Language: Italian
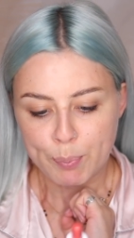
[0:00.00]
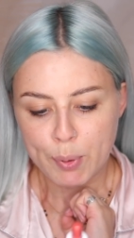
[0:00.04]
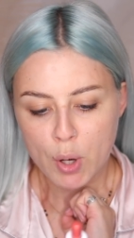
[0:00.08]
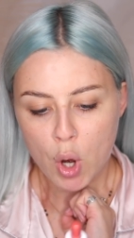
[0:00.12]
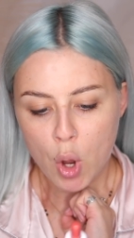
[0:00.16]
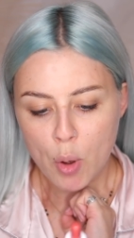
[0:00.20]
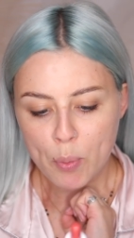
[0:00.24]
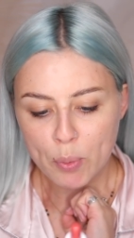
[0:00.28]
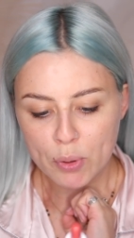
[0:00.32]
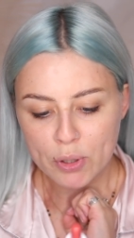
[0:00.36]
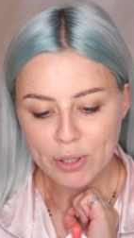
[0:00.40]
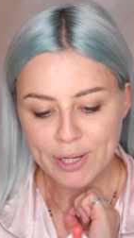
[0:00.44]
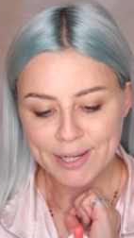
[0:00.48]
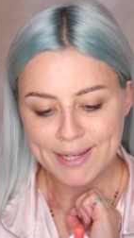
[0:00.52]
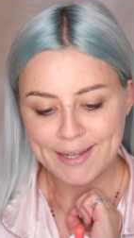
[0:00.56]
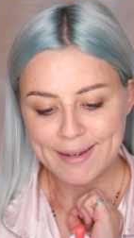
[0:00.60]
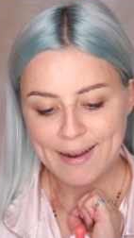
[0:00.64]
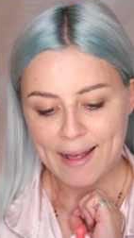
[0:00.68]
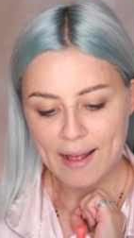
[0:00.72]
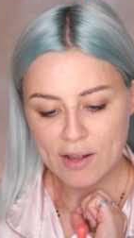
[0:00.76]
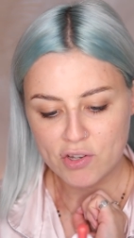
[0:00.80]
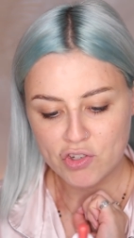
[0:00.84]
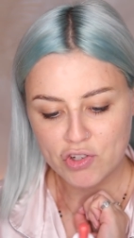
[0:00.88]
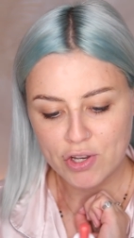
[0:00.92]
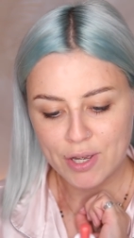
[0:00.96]
propoli,
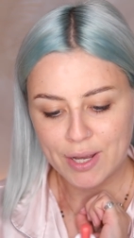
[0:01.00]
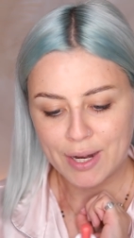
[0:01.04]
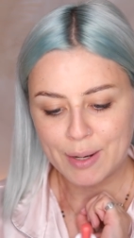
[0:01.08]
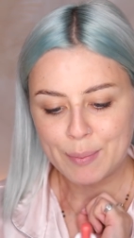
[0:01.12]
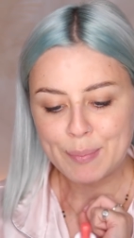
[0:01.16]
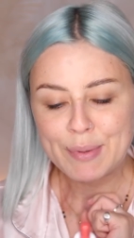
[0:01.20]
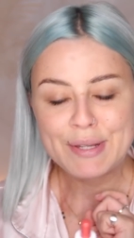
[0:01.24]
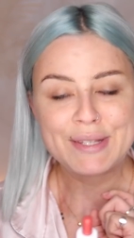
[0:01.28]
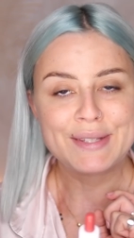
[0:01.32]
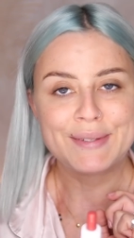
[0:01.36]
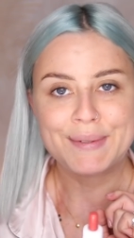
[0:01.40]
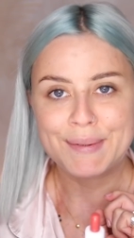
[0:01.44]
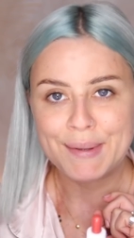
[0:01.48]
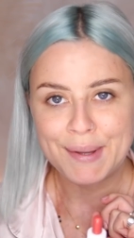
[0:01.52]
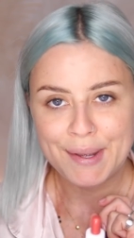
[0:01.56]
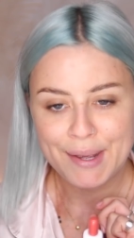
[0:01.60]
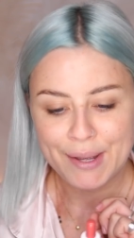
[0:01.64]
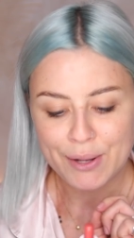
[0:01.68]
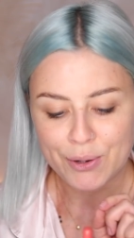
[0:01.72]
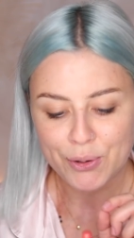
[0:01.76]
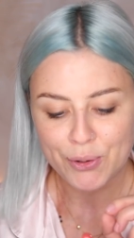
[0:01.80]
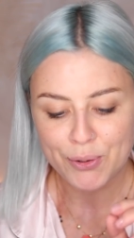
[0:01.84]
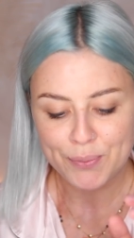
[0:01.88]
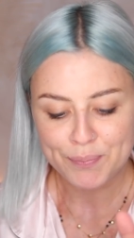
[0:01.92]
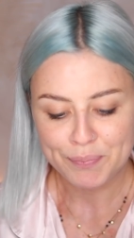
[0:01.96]
echinacea e ribes
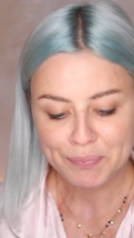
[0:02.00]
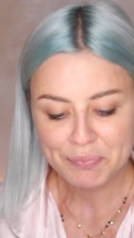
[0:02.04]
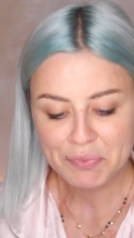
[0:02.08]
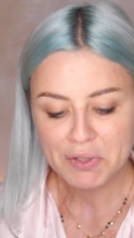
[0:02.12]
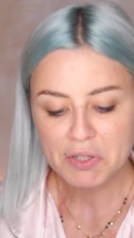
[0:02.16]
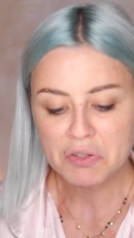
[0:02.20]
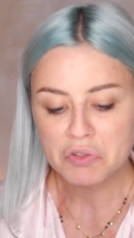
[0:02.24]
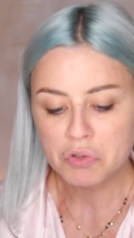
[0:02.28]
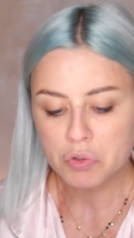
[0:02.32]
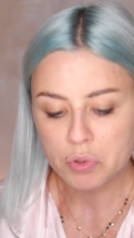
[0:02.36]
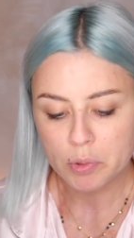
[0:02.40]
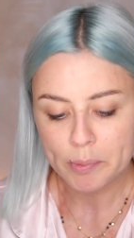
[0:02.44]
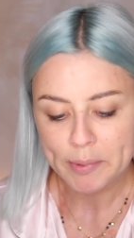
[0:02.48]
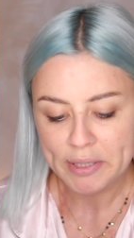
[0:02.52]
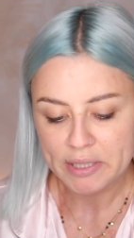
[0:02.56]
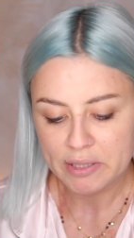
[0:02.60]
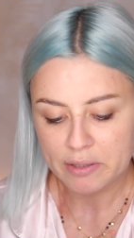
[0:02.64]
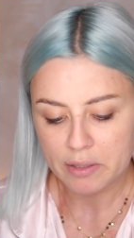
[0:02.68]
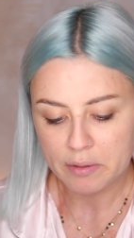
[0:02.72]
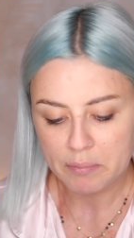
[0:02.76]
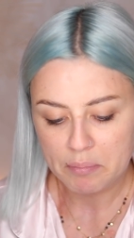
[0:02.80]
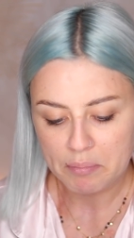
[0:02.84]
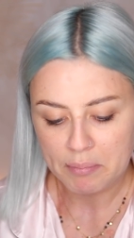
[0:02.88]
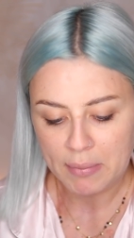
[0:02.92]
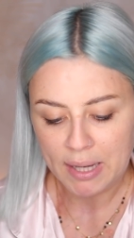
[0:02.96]
nero,
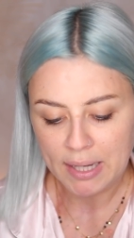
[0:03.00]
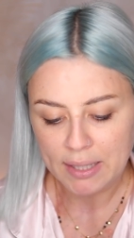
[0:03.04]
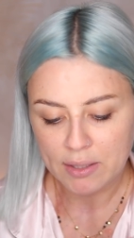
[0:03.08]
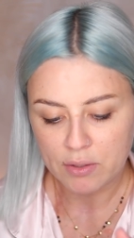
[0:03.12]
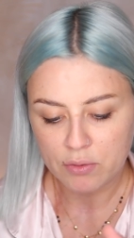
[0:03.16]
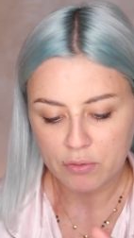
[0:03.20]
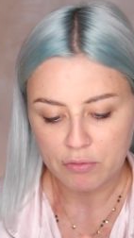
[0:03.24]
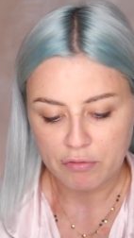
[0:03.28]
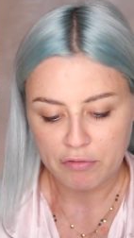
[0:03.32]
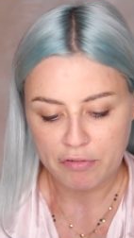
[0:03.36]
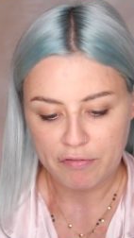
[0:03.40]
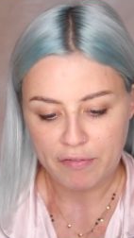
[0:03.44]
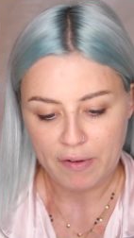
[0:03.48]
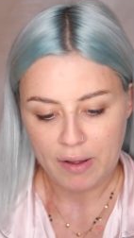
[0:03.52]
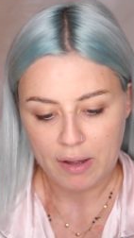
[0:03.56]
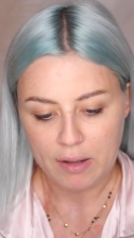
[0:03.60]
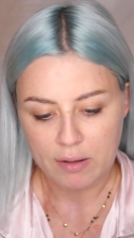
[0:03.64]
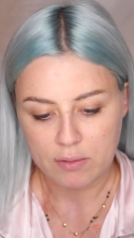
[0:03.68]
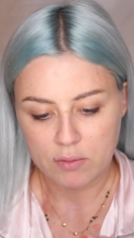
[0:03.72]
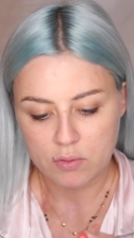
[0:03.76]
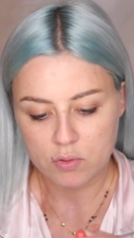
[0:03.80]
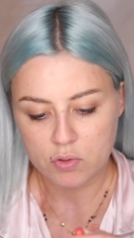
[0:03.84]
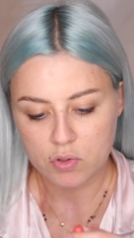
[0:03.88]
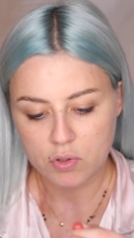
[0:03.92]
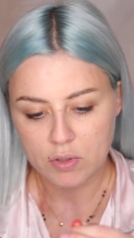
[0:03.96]
sicuramente male non
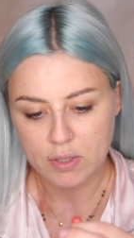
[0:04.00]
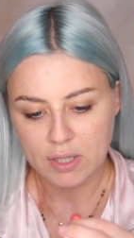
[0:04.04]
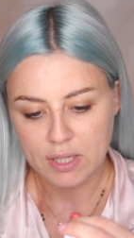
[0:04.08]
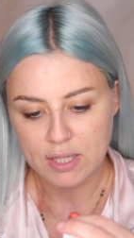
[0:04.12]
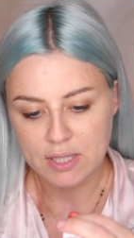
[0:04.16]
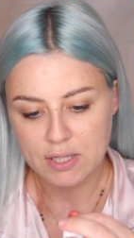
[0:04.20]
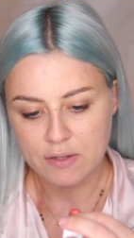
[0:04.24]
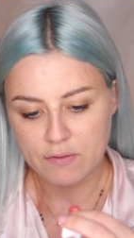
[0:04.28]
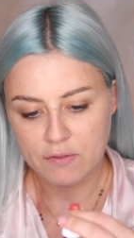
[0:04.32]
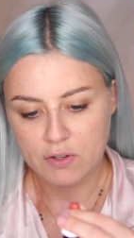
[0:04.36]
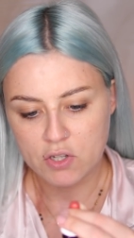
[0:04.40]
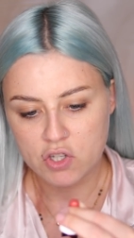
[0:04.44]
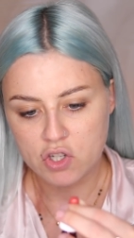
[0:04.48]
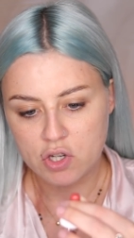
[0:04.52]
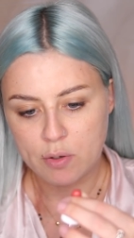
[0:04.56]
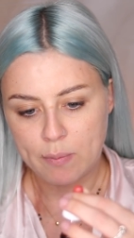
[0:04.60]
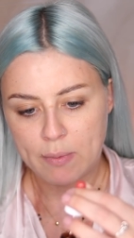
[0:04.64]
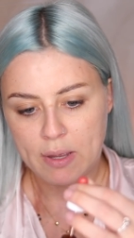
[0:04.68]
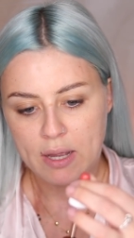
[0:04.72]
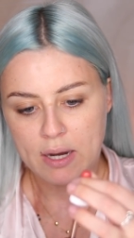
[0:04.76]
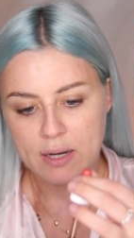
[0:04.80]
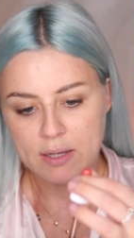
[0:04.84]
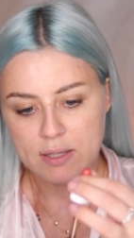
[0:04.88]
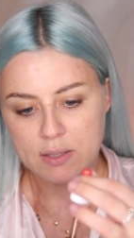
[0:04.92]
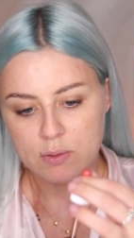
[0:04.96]
fa, non so neanche se faccia
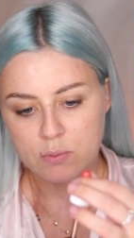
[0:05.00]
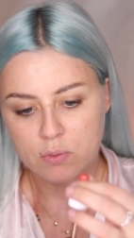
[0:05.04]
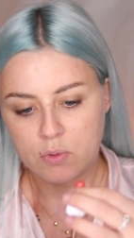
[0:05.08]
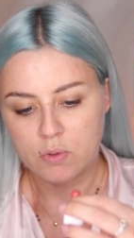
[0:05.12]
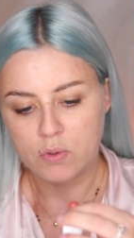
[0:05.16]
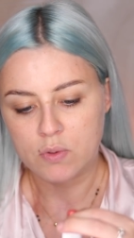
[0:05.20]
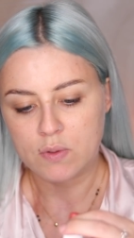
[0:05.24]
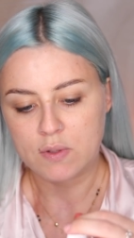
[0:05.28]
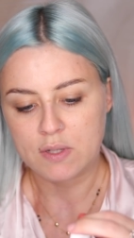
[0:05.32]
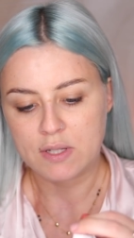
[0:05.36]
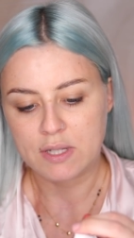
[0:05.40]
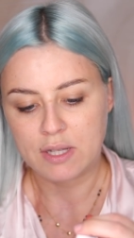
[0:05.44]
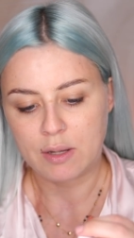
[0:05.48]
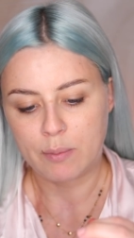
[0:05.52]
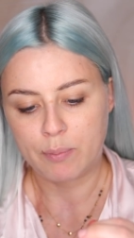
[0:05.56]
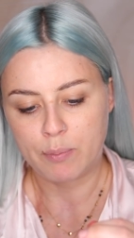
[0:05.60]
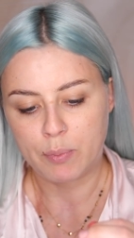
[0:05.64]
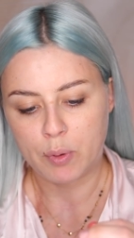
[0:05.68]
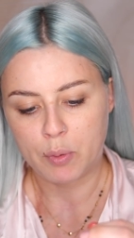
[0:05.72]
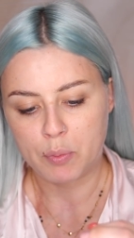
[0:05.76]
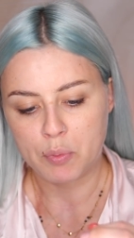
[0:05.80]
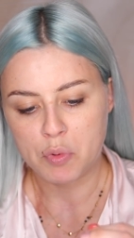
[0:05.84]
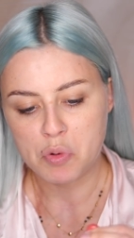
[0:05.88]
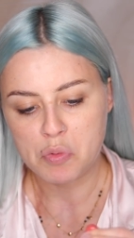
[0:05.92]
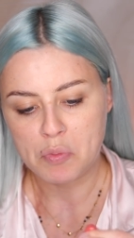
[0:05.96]
bene se uno non sta
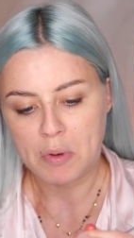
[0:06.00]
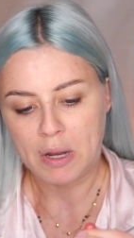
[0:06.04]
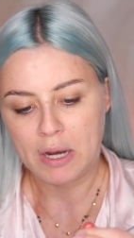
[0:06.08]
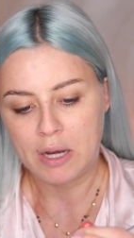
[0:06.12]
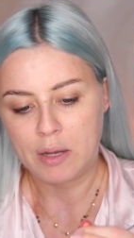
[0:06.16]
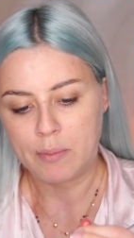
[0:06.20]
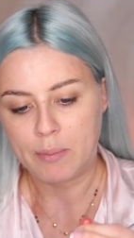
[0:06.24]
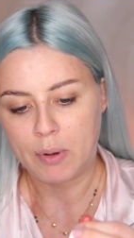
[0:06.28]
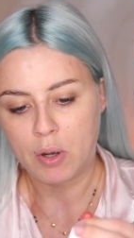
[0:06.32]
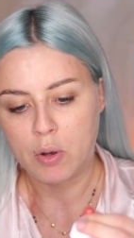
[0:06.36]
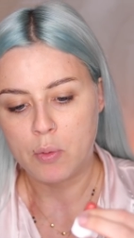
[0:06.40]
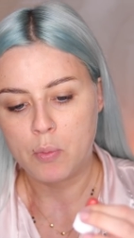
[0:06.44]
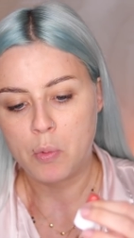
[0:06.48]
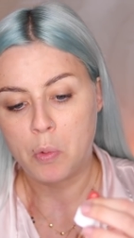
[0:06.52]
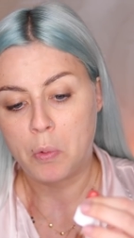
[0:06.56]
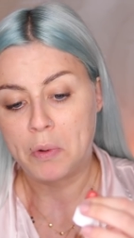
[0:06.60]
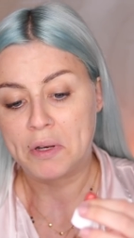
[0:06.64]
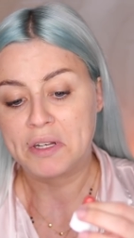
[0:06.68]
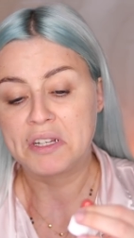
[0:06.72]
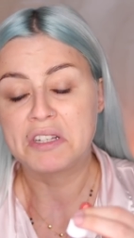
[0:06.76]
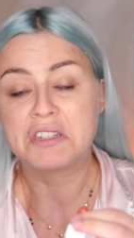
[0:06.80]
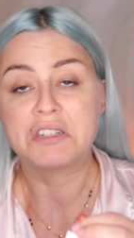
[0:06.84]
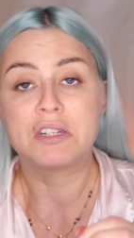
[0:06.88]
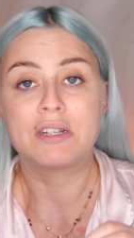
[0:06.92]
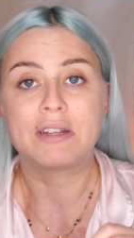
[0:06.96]
proprio male, ma
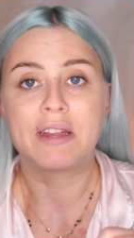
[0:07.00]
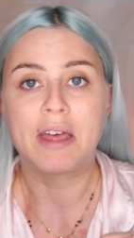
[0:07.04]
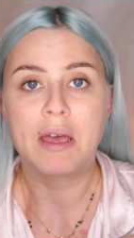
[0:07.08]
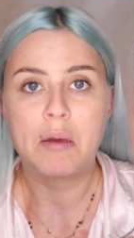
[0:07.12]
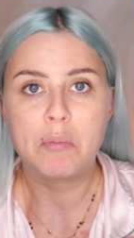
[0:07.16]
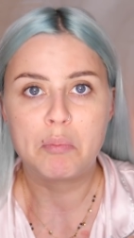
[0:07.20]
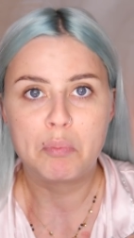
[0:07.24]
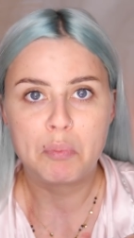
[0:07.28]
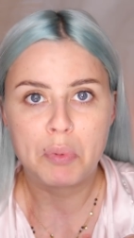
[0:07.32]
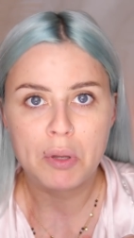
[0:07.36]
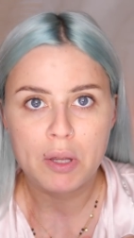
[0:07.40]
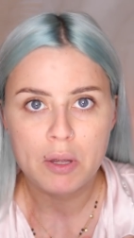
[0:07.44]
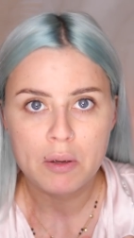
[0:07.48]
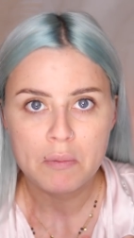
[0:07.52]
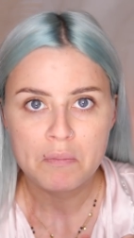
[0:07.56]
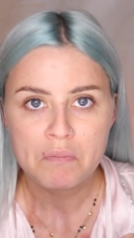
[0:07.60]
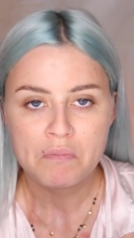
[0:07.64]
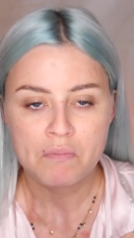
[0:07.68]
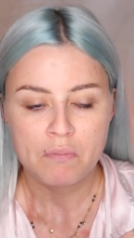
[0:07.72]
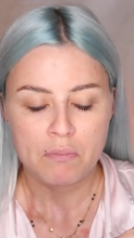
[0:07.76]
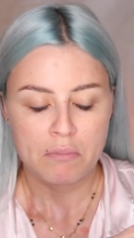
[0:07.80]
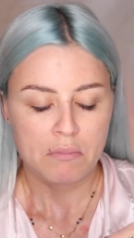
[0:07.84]
comunque di sti tempi